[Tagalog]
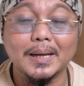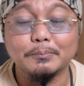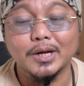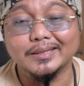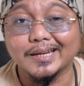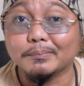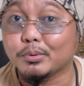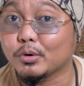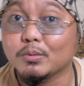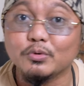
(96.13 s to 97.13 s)
ipi-play po natin ang
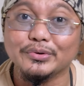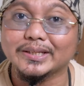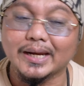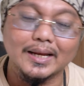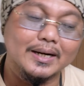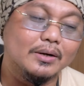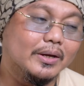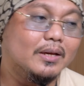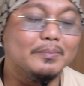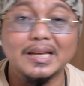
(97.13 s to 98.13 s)
buong movie trailer,
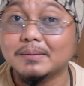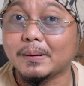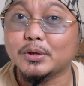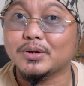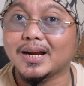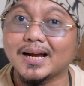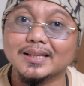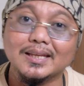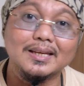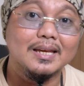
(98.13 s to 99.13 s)
okay? Kumbaga hindi pa yun ang
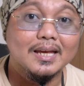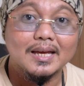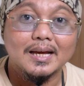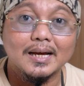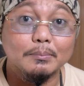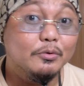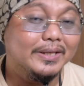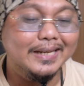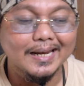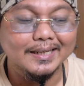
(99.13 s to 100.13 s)
ating uh,
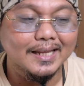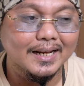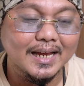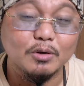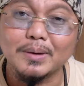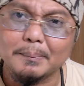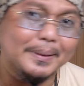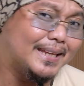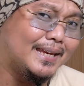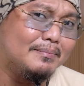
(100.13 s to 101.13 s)
movie trailer talaga.
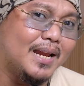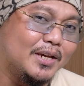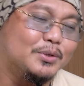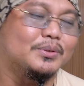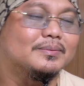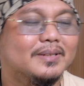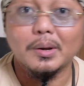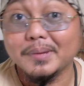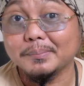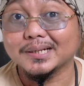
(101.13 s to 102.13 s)
Kumbaga patikim lang yun.
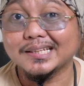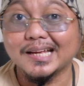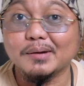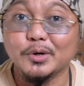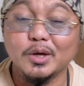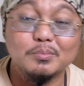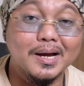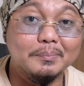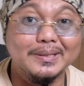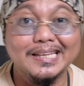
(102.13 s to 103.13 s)
Well, malamang titaka po kayo eh,
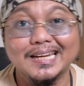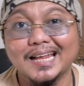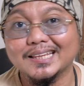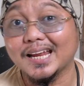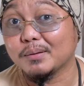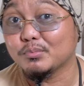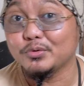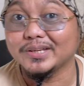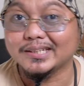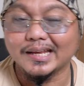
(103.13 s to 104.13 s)
kung bakit pinili natin ang
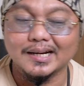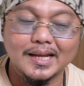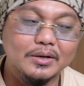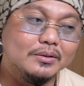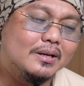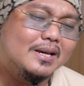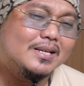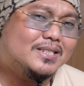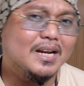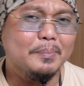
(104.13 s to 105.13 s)
movie trailer na yun.
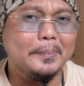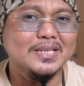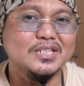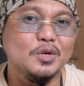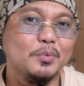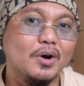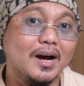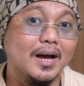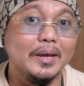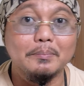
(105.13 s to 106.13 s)
So napapansin nyo po
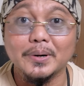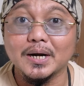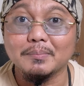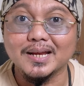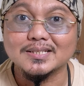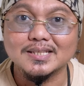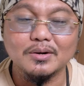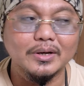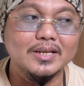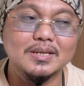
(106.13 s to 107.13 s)
ay bare
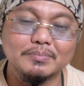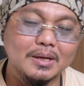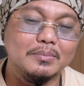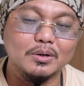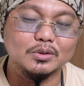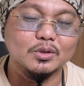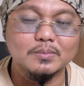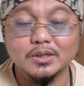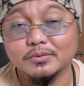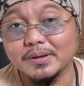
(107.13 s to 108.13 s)
months na, okay? September,
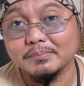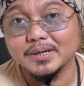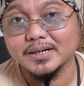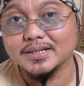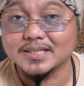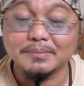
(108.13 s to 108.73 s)
October, November,